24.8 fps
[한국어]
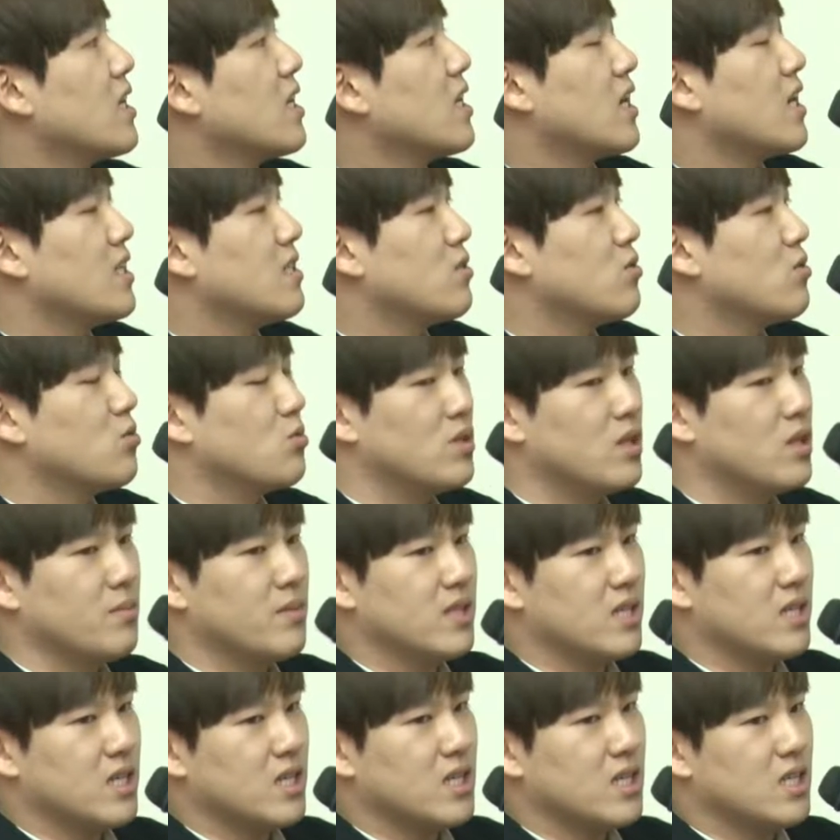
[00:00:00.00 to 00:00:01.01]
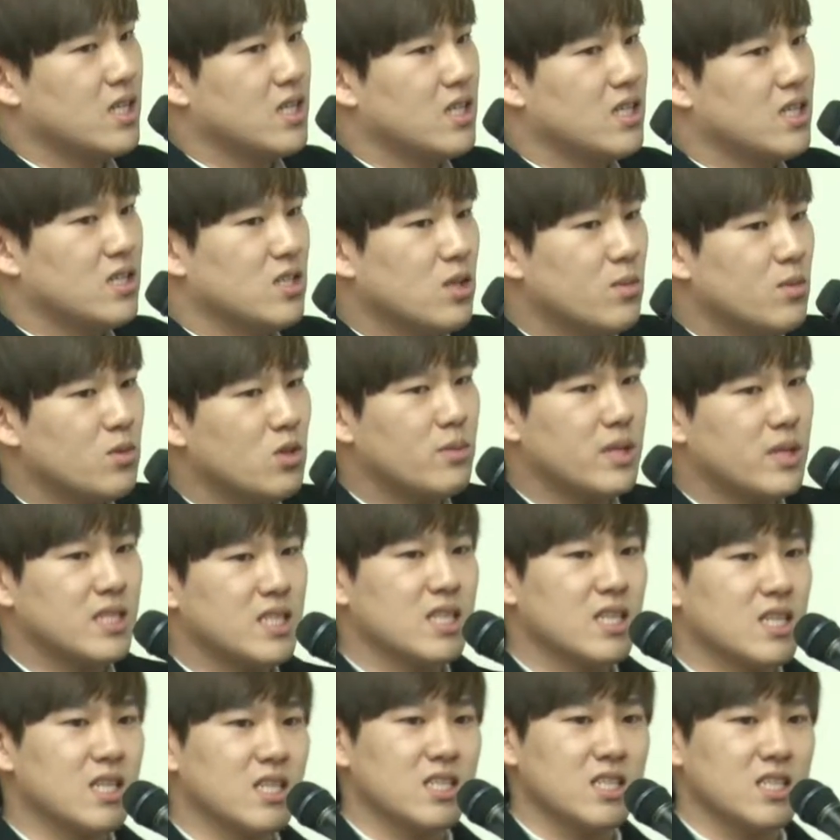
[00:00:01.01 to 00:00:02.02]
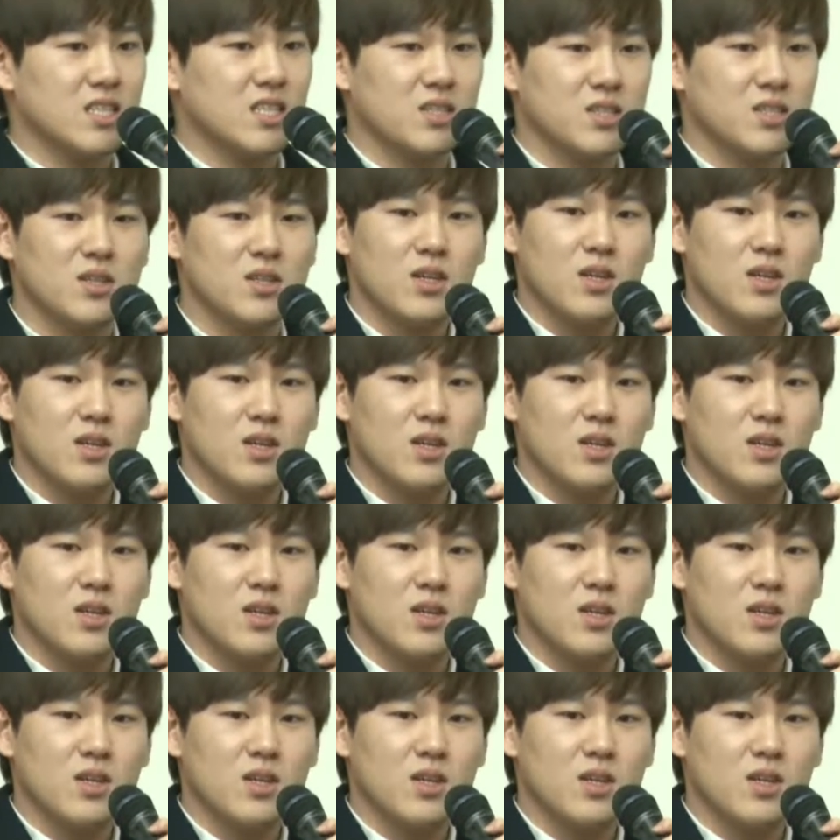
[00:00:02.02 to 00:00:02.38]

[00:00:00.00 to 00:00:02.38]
가장 중요합니다. 시험도 마찬가지예요.